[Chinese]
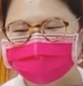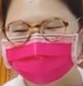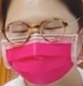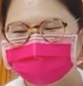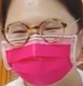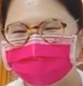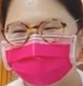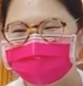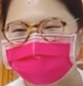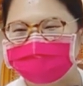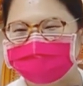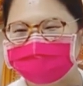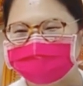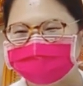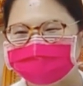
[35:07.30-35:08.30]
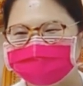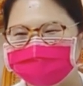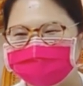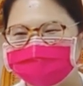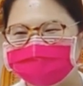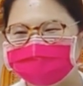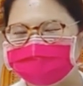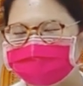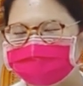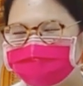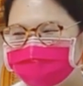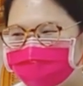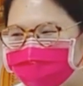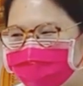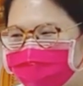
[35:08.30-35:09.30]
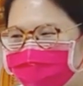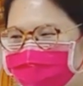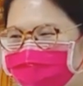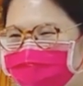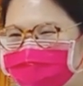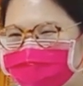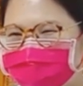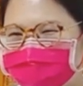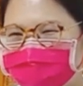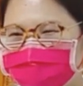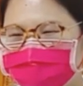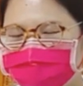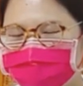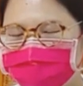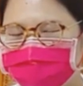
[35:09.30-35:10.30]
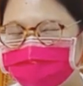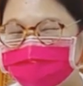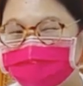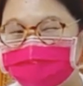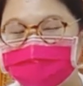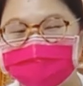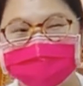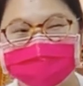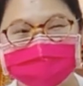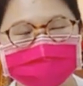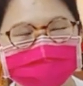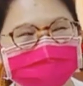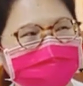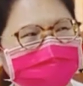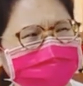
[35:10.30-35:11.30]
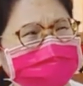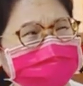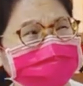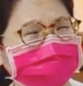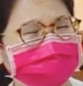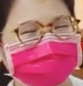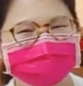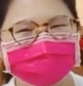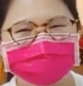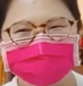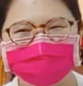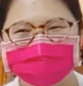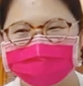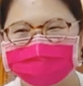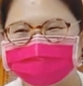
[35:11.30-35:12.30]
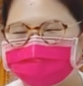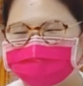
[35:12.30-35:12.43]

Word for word: 有没有这种感觉？就很难讲，因为很难讲，所以呢。我们只能